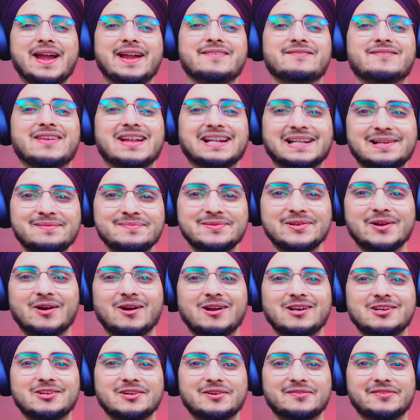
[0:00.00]
एंड वेलकम यू
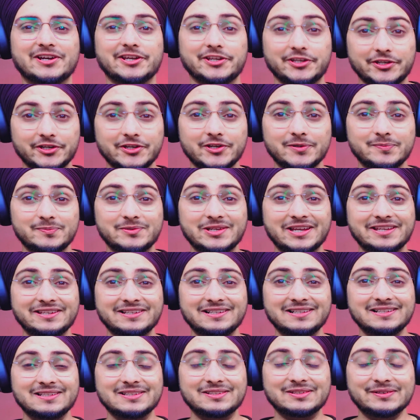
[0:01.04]
ऑल टू अवर यूट्यूब
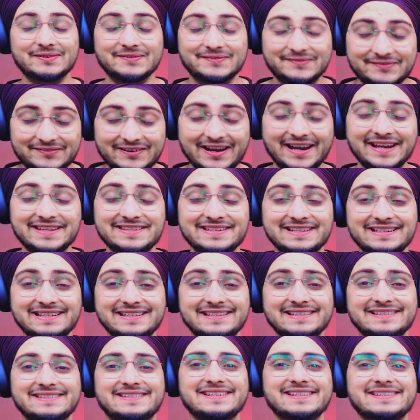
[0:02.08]
चैनल सो
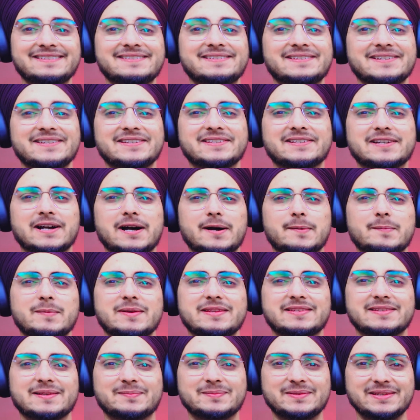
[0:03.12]
फाइनली जिस चीज का हमें
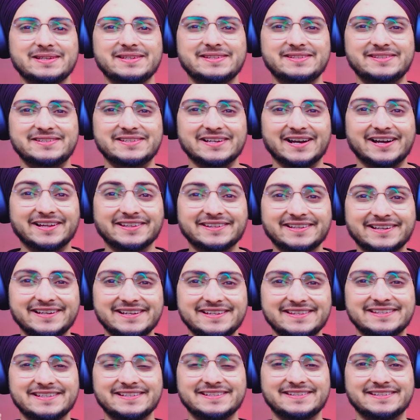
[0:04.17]
सबसे ज्यादा
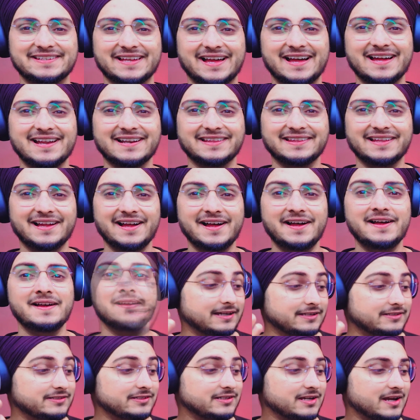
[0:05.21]
इंतजार था
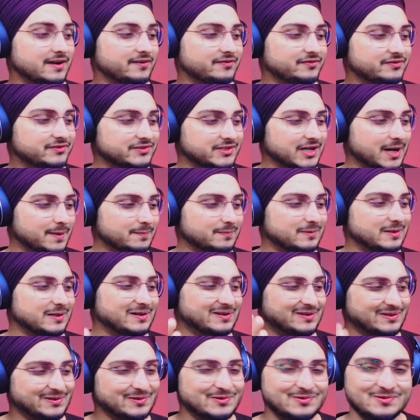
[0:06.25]
के जी एफ चैप्टर
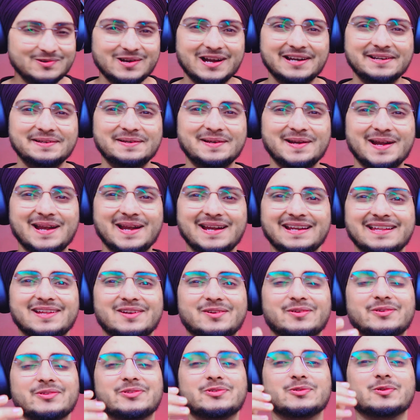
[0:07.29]
टू का ट्रेलर
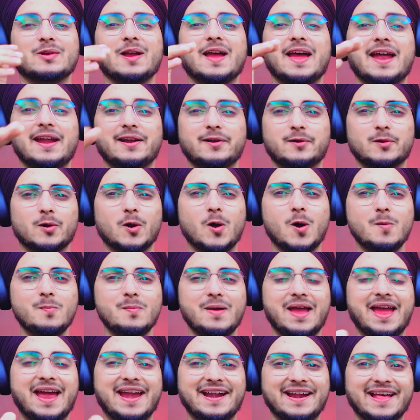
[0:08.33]
हो चुका है ड्रॉप
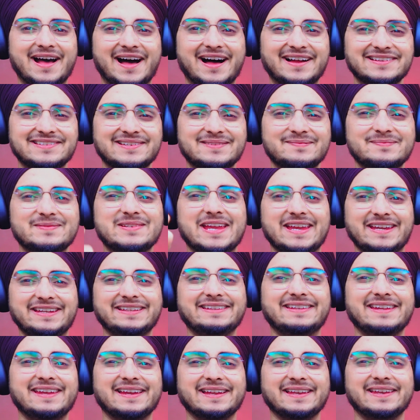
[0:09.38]
एंड आज हम यही
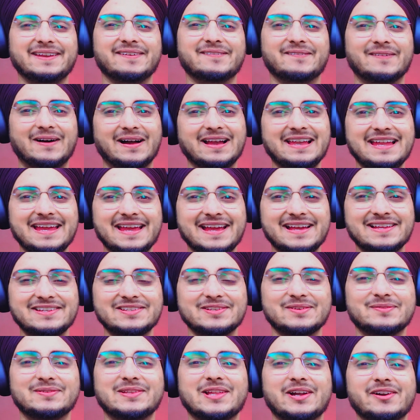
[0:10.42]
देखने वाले हैं
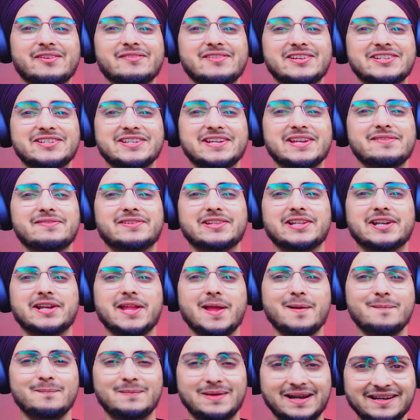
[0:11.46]
सो विदाउट वेस्टिंग एनी फर्दर
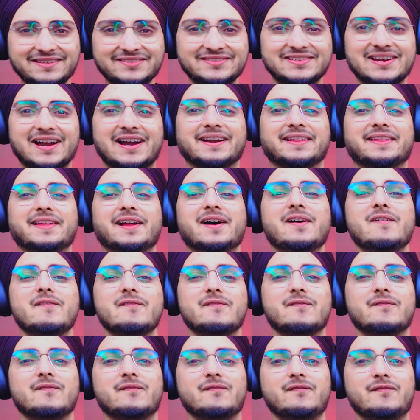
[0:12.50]
टाइम लेट्स स्टार्ट द
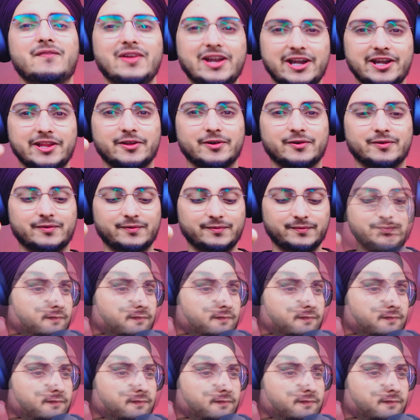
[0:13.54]
वीडियो